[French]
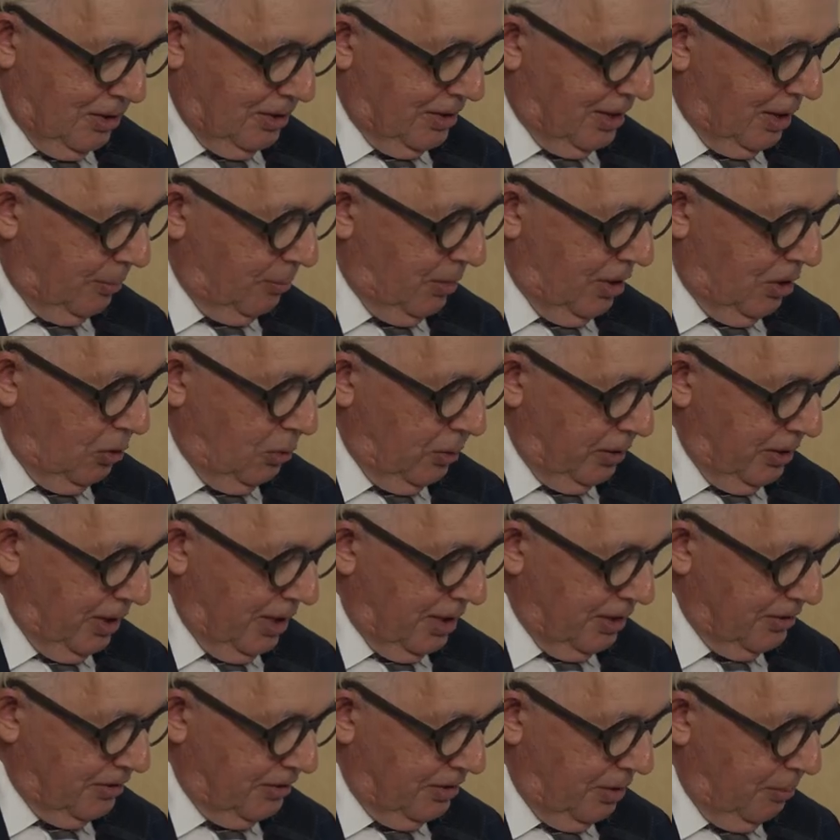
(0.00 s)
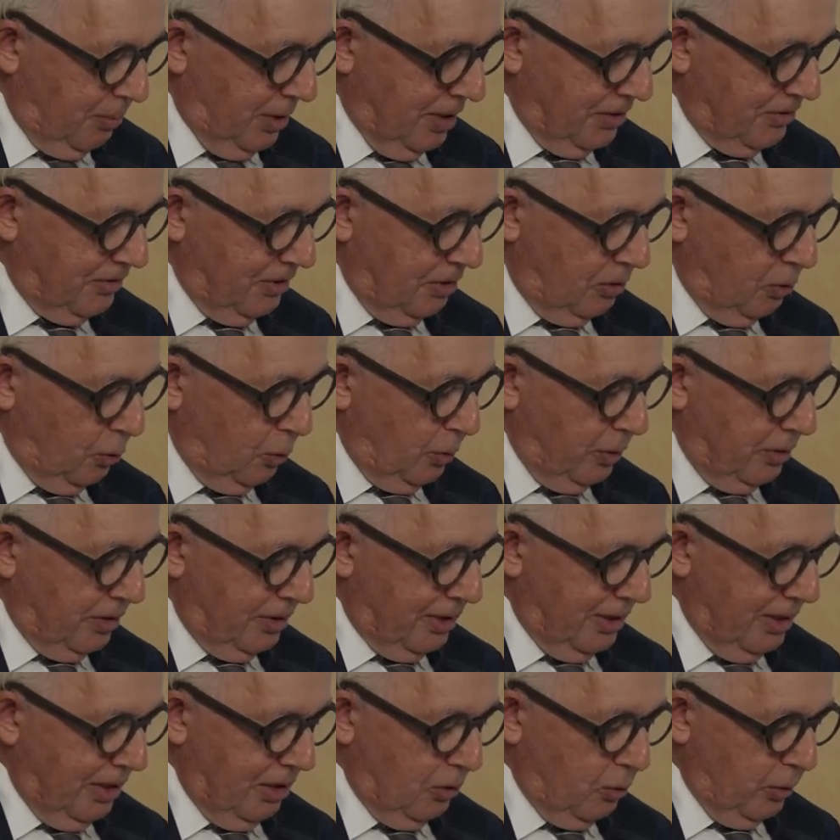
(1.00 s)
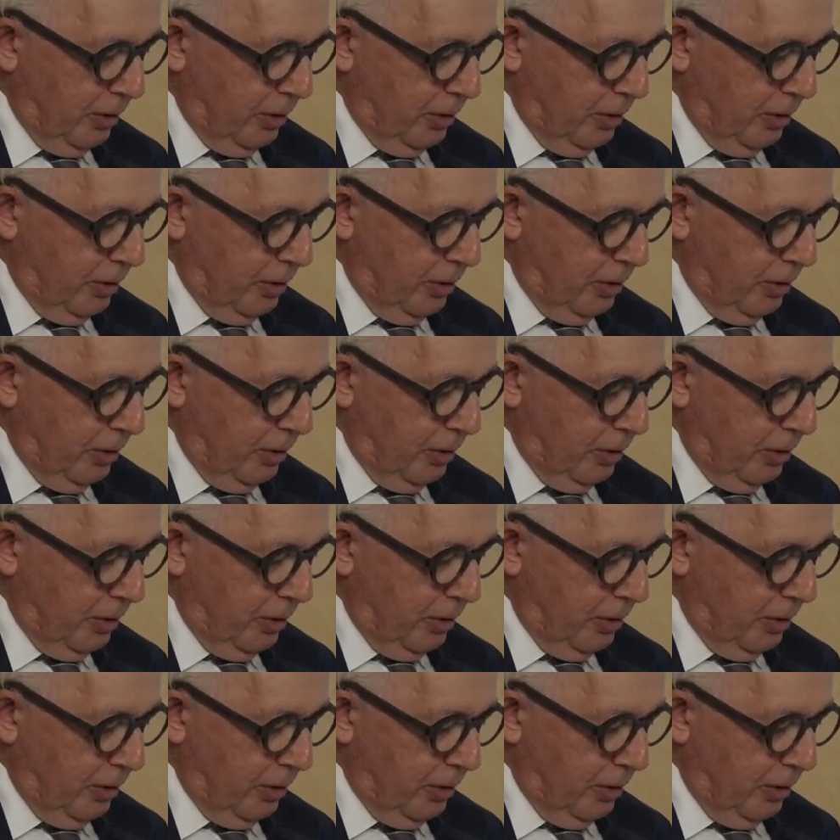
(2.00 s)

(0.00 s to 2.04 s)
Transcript: d'améliorer la cybersécurité